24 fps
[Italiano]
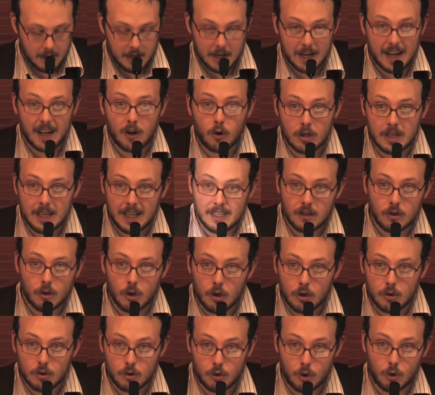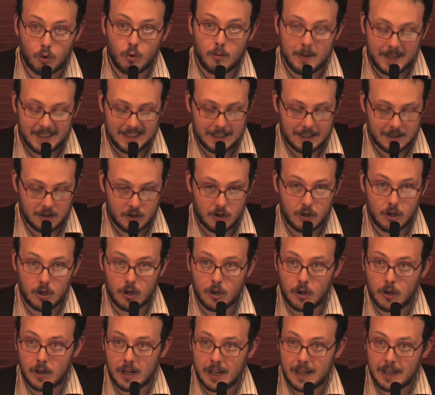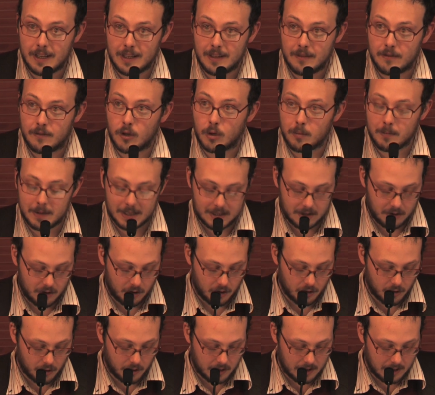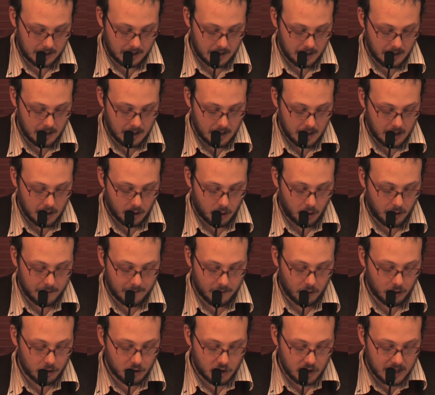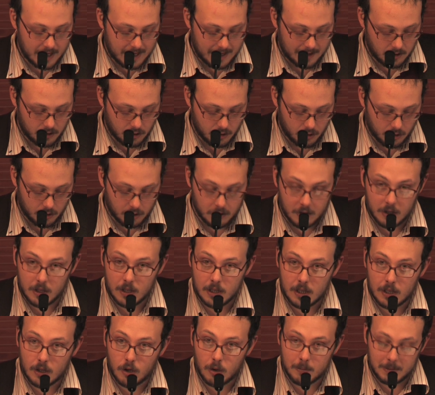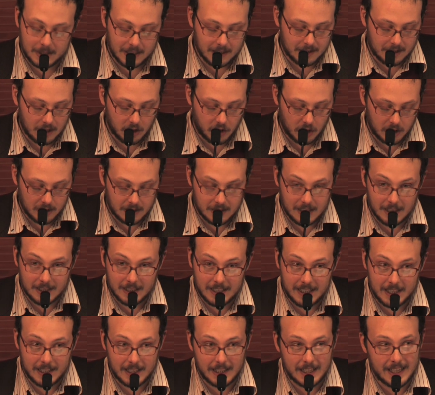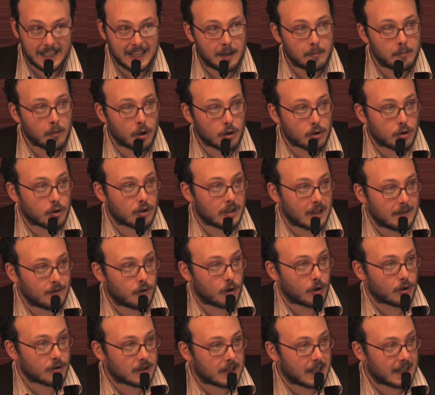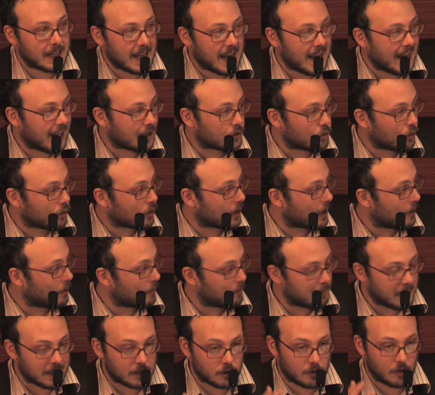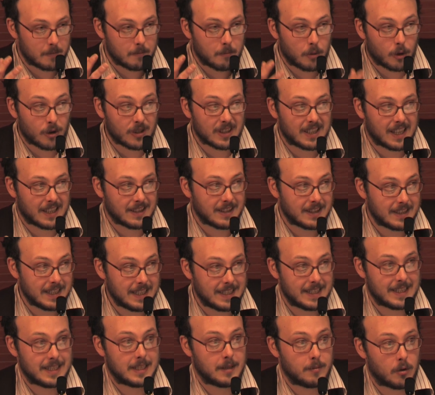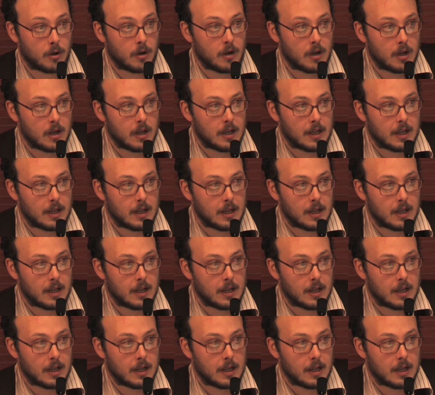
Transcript: raccogliendo documentazione, informazioni, coinvolgendo i comitati dei cittadini, il mondo del volontariato, che è un pezzo importantissimo